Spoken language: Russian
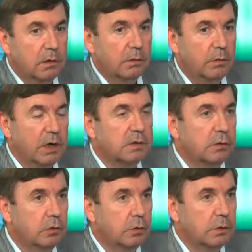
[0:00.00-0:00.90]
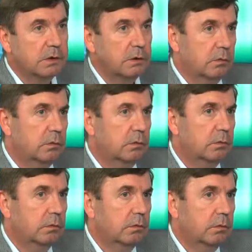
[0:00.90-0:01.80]
Брянской области. Ну,
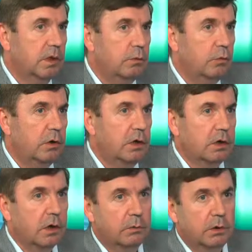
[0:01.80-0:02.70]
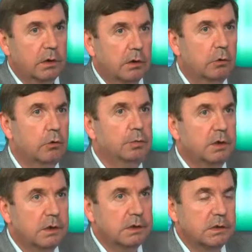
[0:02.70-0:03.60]
наиболее как бы
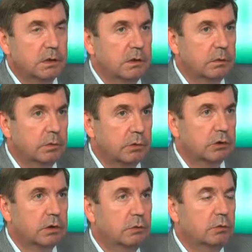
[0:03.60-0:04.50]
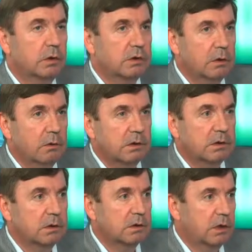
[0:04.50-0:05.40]
крупные из них, потому что не буду
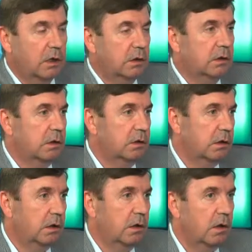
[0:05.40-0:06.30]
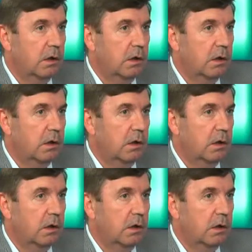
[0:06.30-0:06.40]
останавливаться на остальных, это,